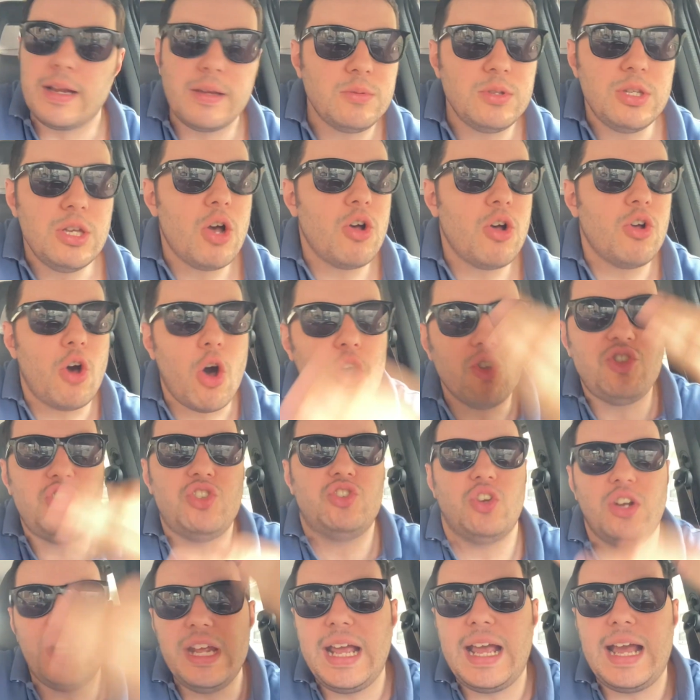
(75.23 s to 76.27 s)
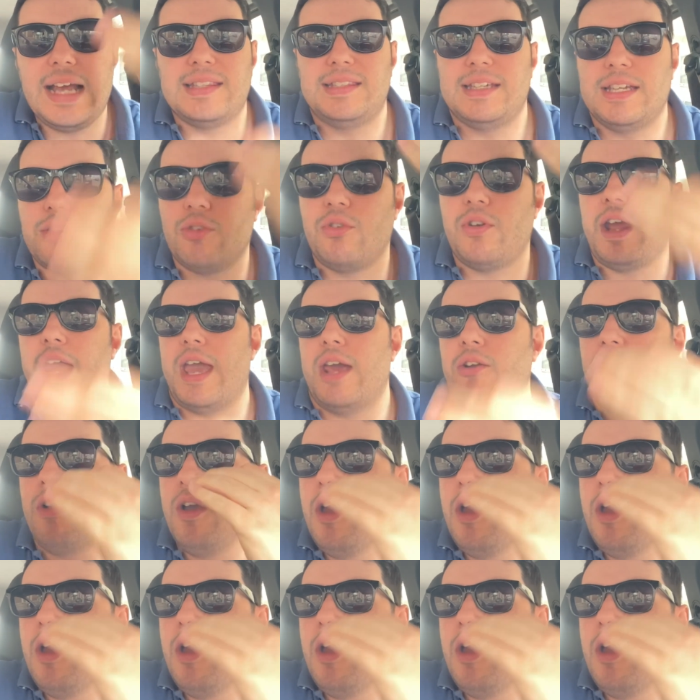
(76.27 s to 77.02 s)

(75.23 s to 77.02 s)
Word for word: Eh, io oggi sono incazzato nero.